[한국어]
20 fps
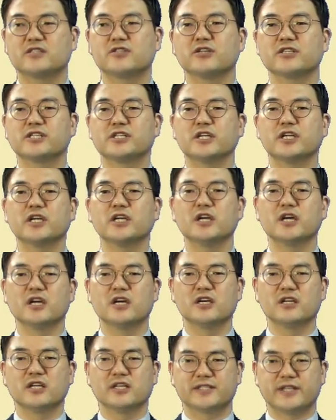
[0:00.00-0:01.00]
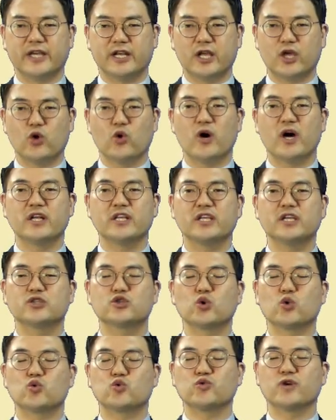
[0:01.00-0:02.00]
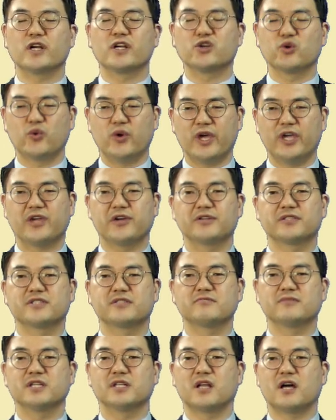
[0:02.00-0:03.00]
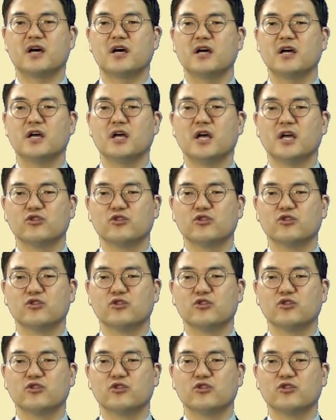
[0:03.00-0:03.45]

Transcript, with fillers: 그것이 세례 요한이 촉구하는 회개였습니다.